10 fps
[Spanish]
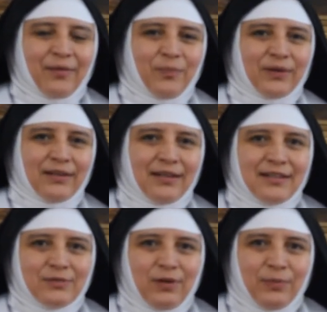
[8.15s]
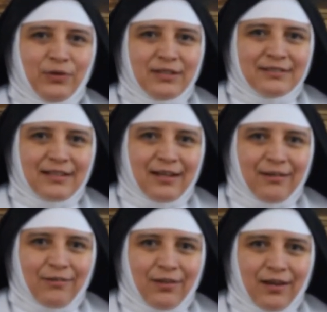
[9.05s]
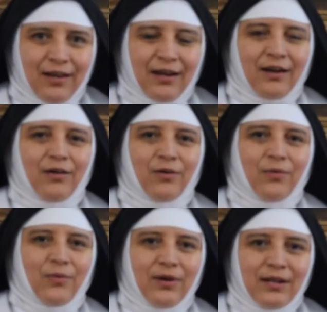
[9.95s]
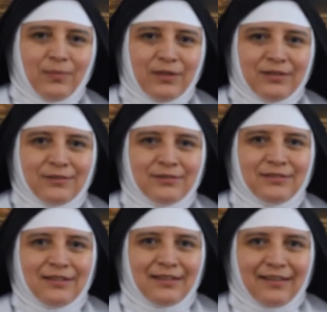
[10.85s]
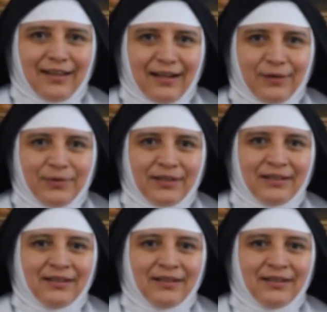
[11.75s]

Pertenezco al monasterio de Wilmington, Delaware.